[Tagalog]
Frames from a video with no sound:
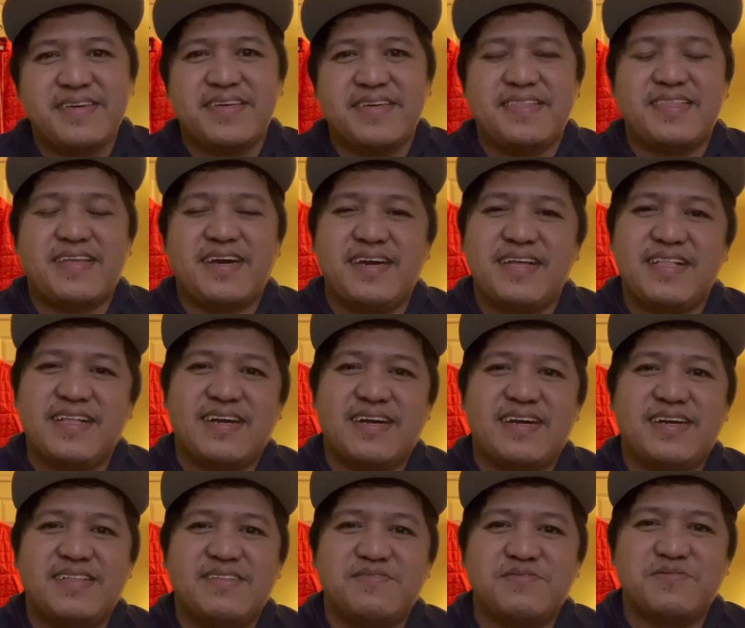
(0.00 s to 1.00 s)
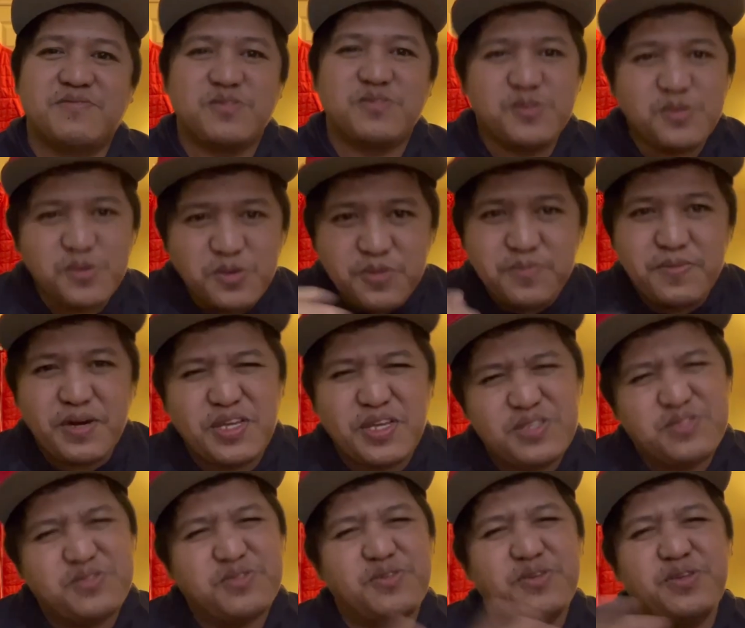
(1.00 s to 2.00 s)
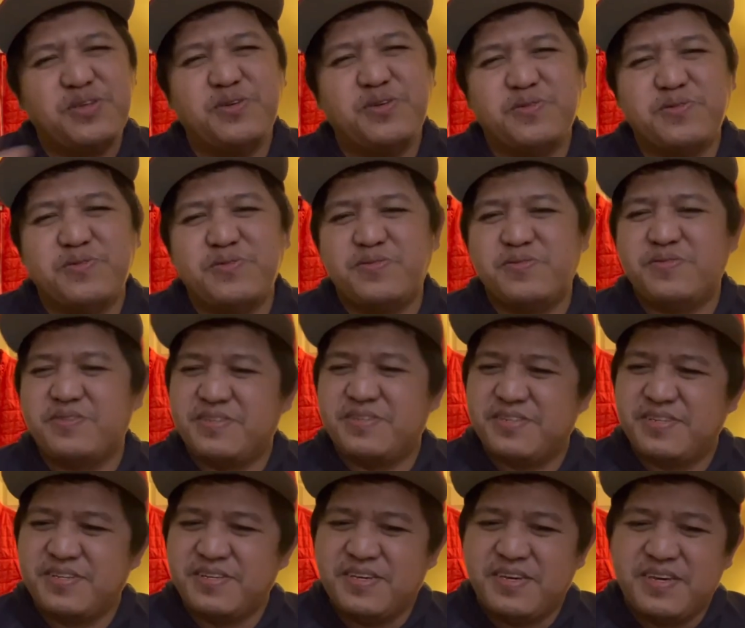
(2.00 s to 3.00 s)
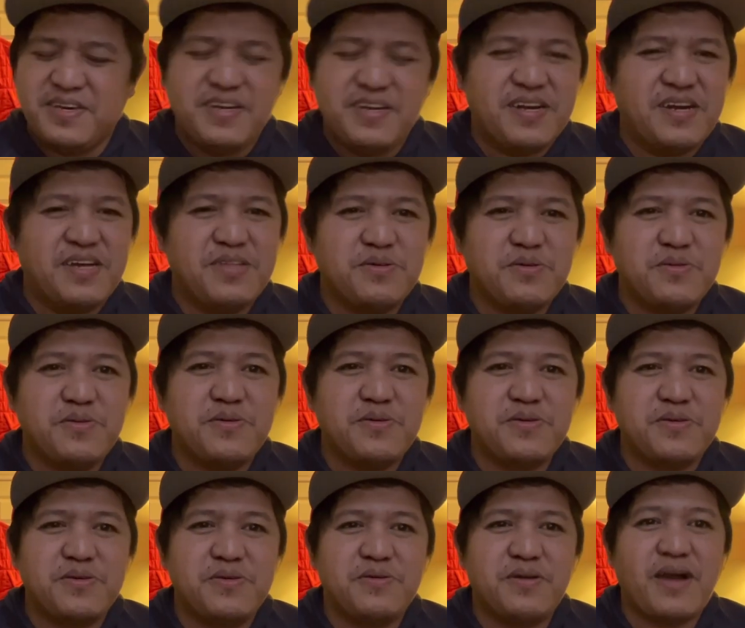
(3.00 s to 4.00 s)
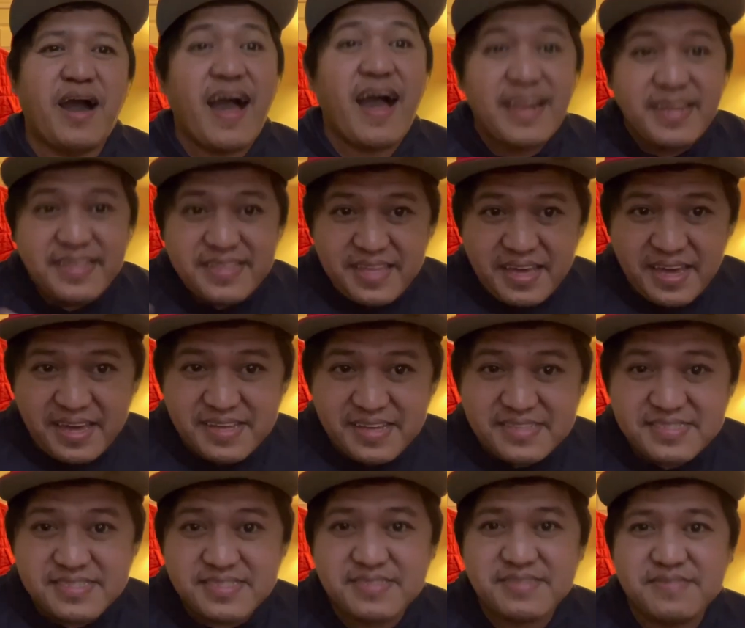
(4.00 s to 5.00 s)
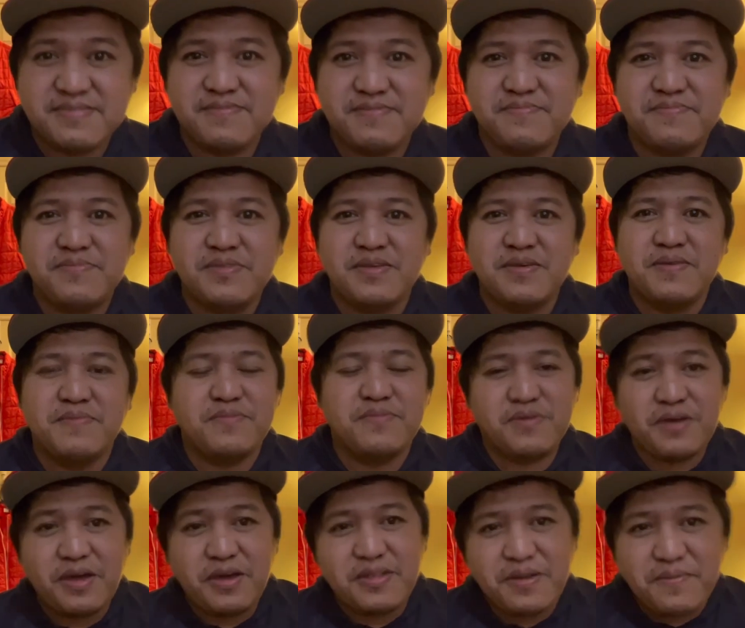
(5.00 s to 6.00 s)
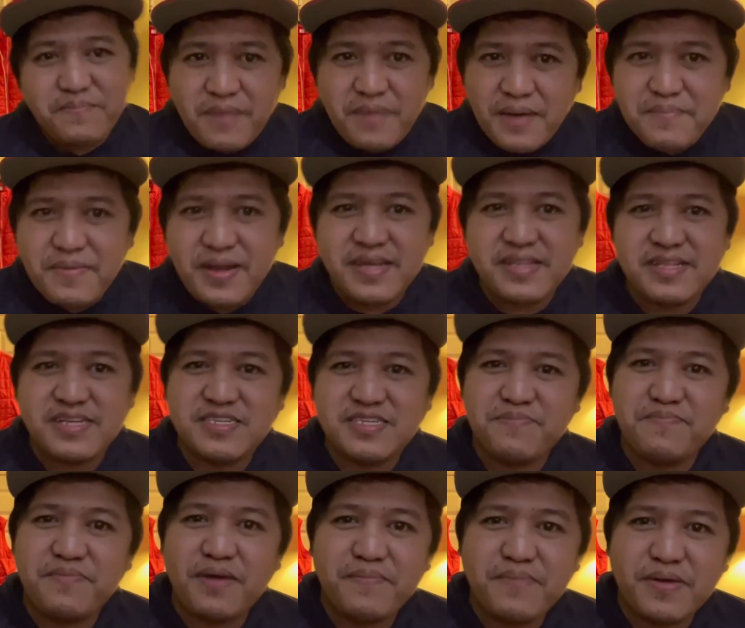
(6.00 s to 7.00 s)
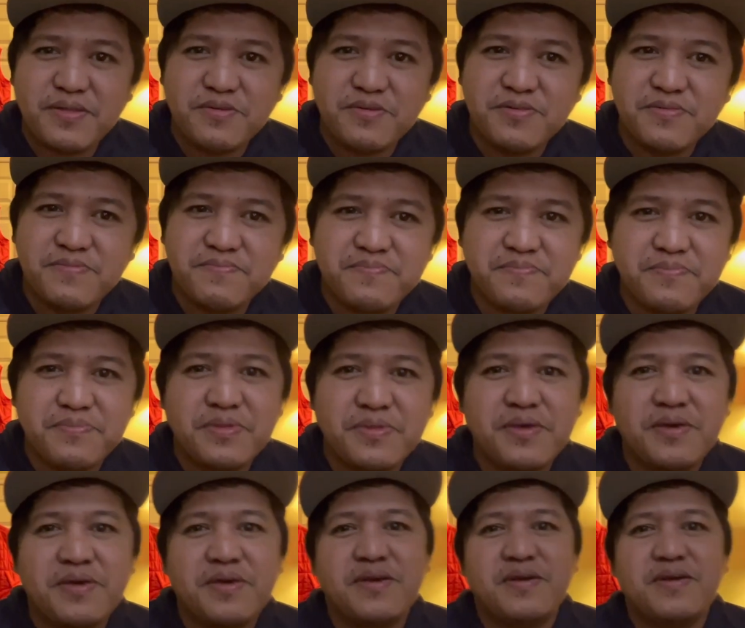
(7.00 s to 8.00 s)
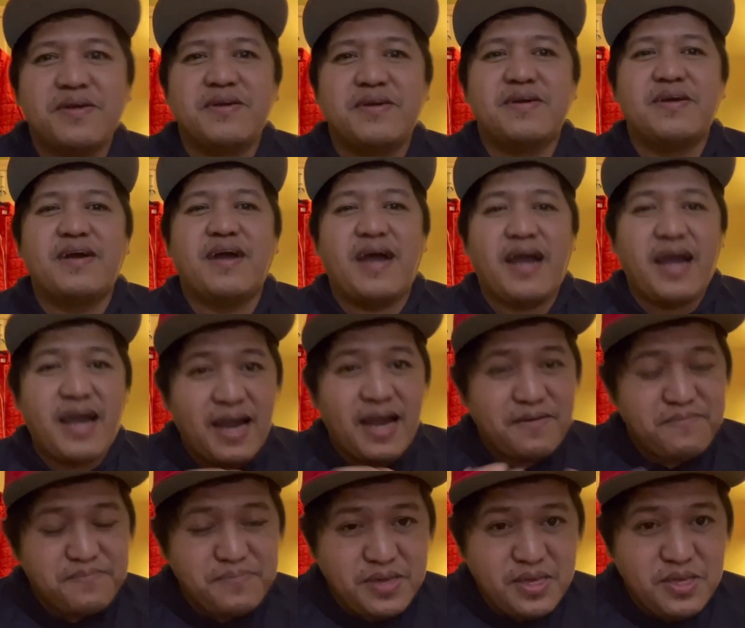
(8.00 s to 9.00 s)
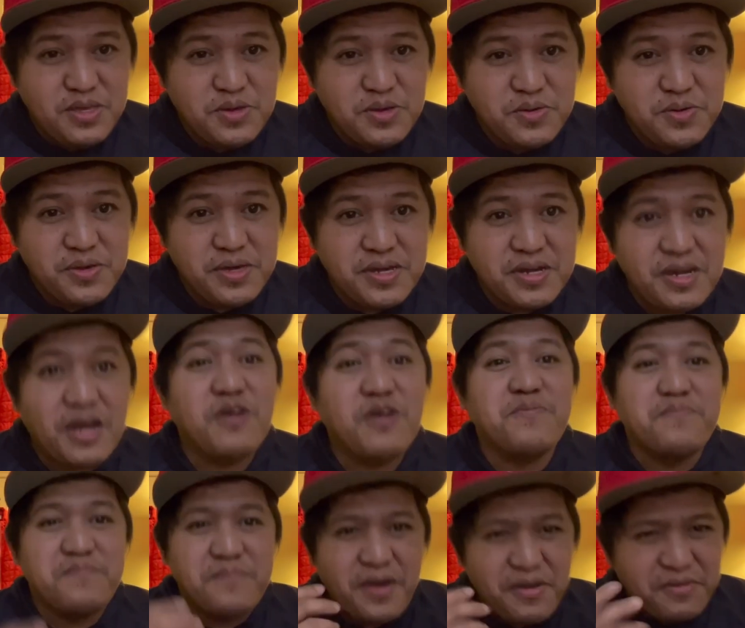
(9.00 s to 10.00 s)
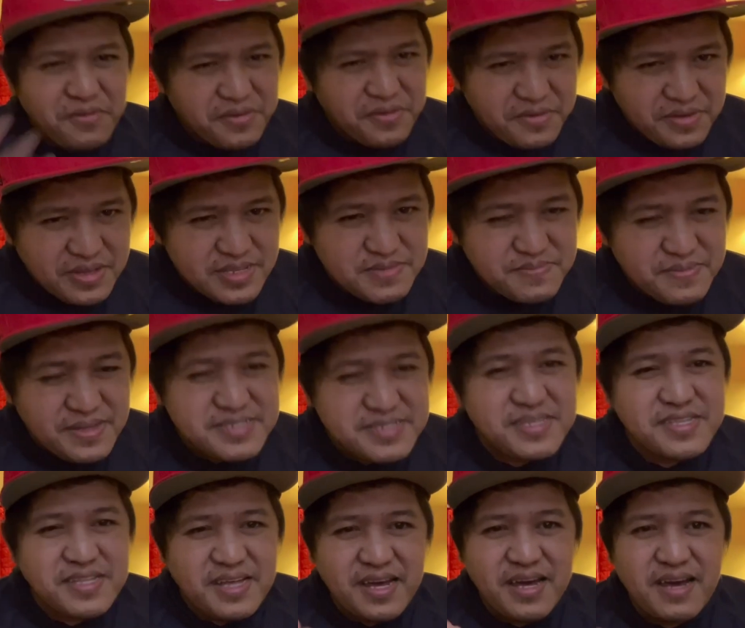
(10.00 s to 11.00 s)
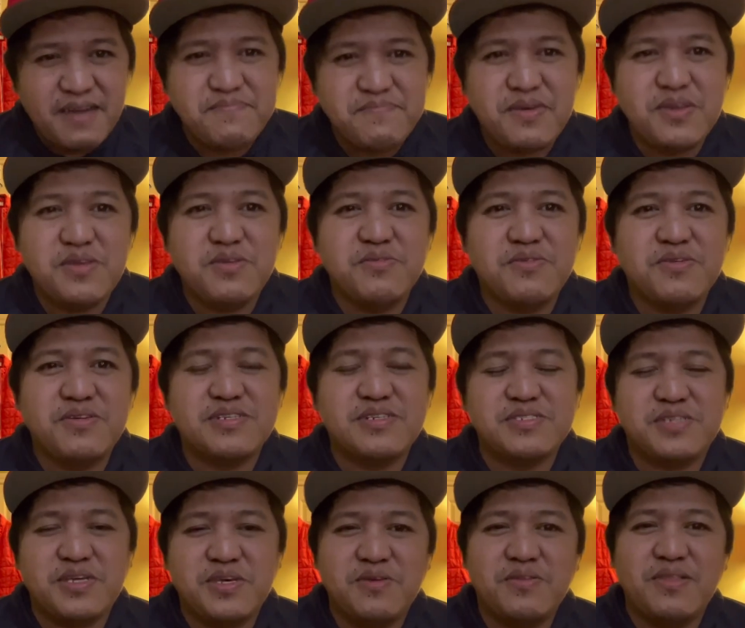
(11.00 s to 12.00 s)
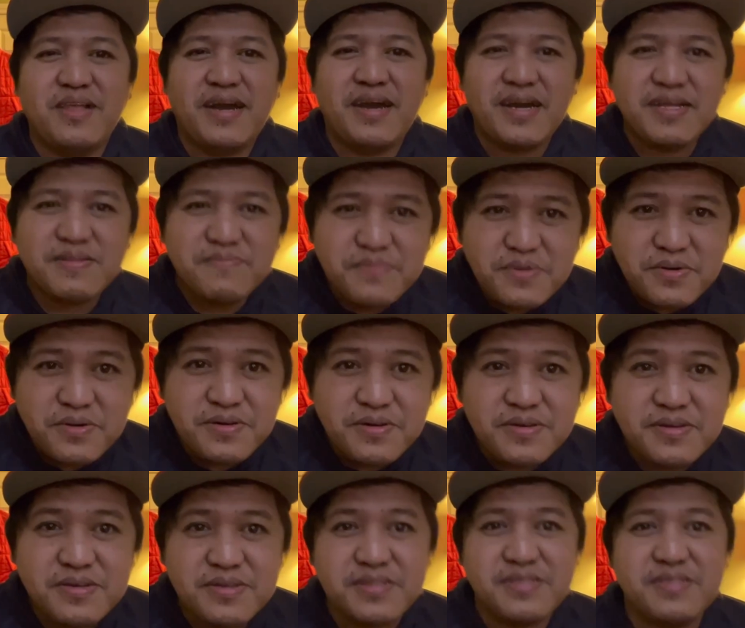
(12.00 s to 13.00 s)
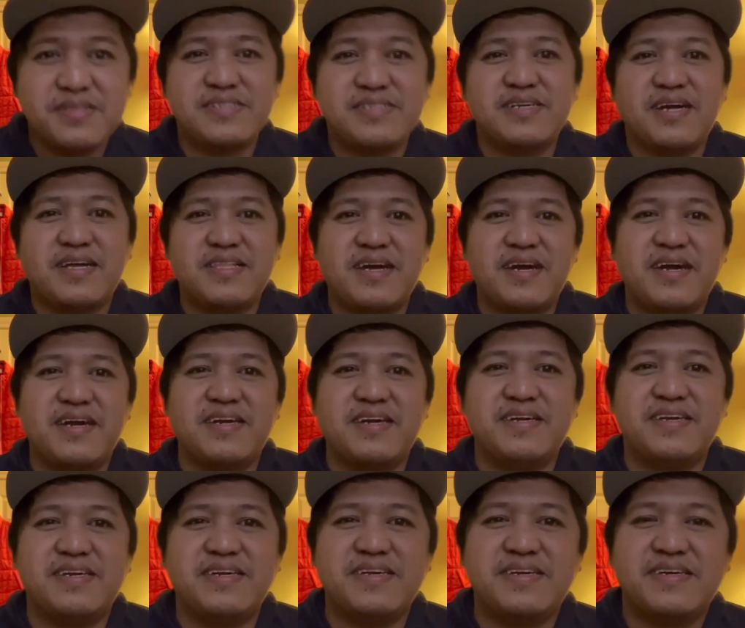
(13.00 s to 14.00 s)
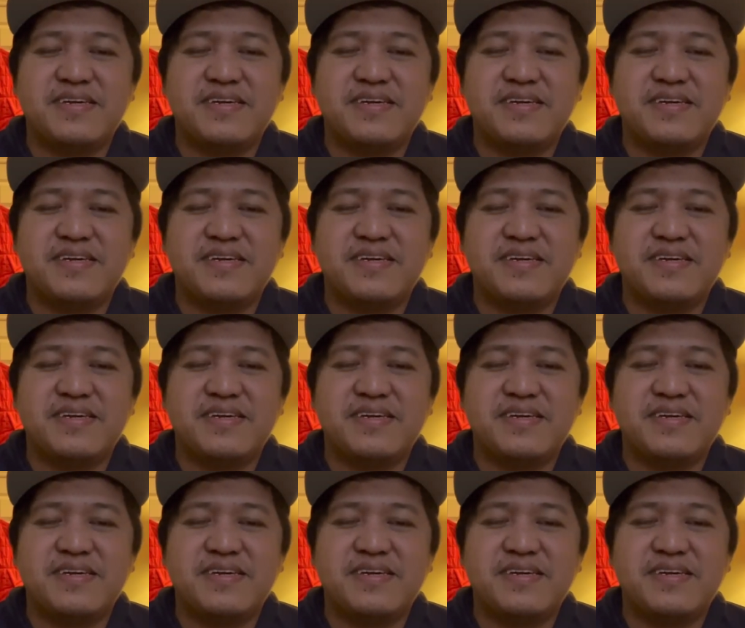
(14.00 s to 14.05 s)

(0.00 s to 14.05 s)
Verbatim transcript: Dahil nga ano, gusto ko ma-enjoy yung ano ko, yung holidays. Pero ngayon nagbabalik na si Papa Dom. Happy New Year! Oh, Merry Christmas and a Happy New Year sa inyong lahat po na sana ay